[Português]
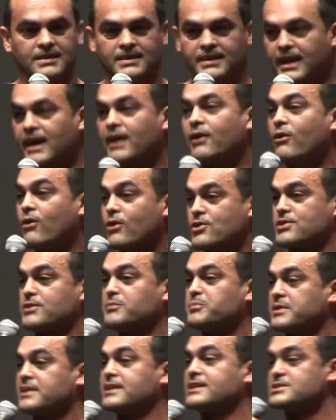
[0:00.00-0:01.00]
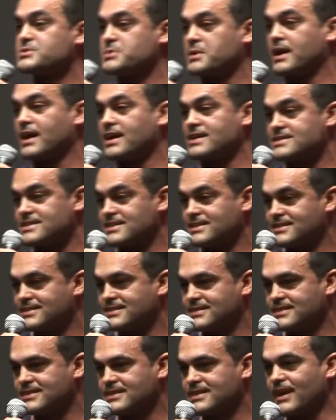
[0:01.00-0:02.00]
Quem é que gosta de perder a sua casa?
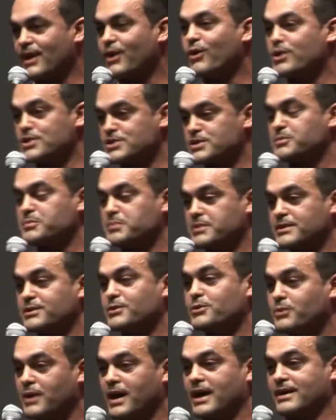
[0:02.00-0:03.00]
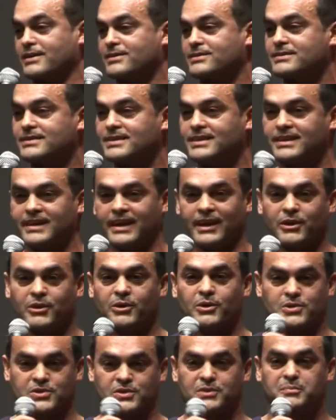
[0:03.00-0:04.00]
Quem é que gosta de perder o carro? Quem é que
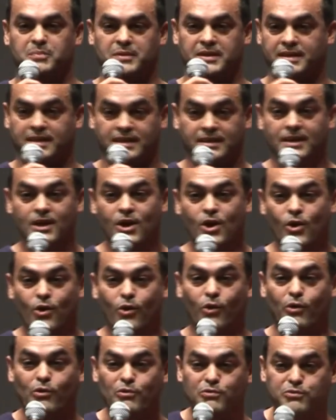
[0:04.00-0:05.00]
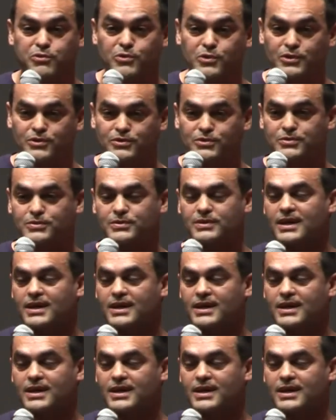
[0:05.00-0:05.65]
gosta de perder o conforto?